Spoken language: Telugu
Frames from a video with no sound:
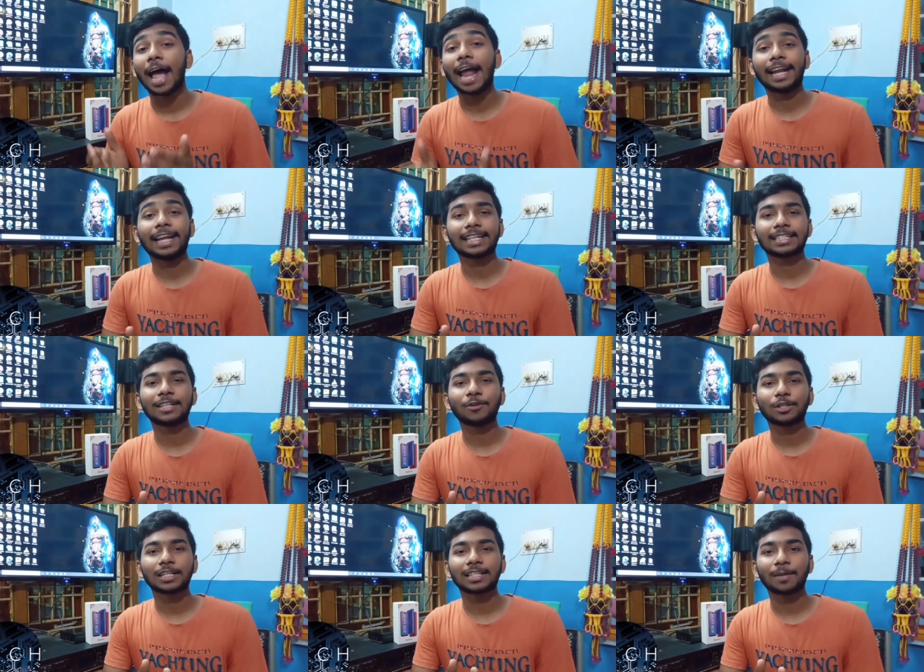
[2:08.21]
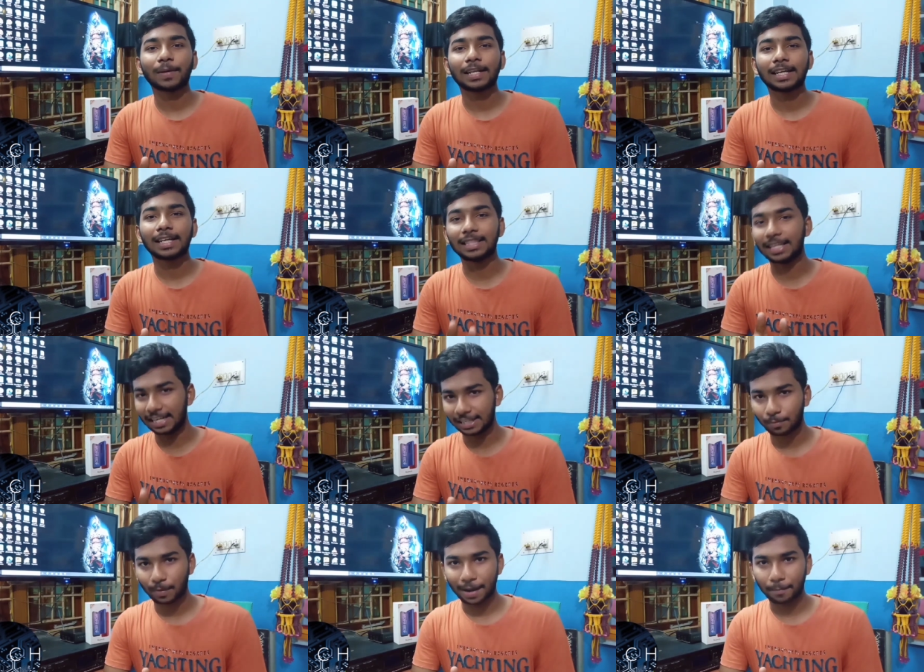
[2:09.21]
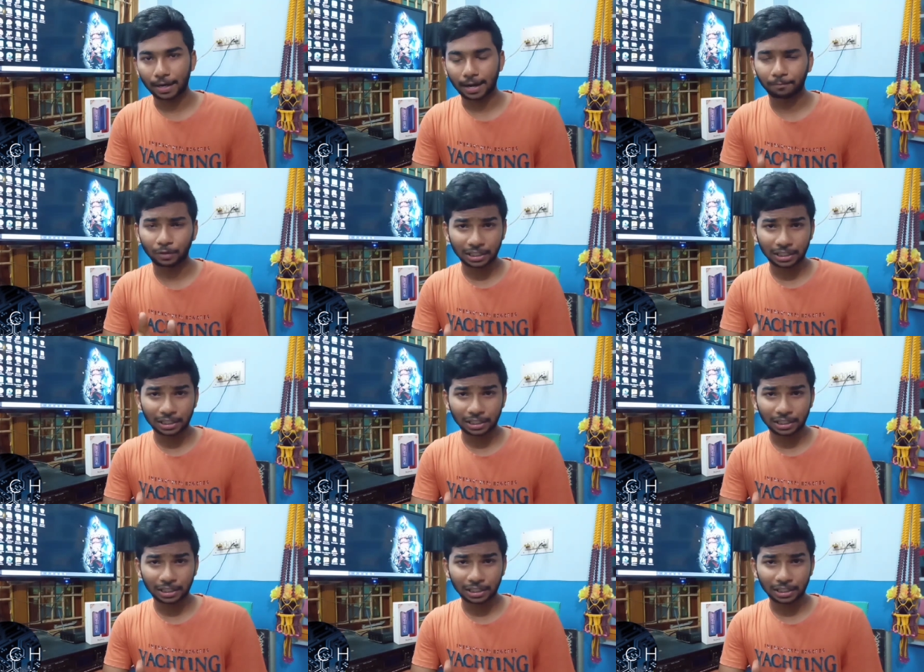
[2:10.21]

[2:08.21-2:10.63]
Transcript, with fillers: అండ్ నెక్స్ట్ థింగ్ వచ్చేసినప్పటికీ ది డిసిప్లిన్ అనమాట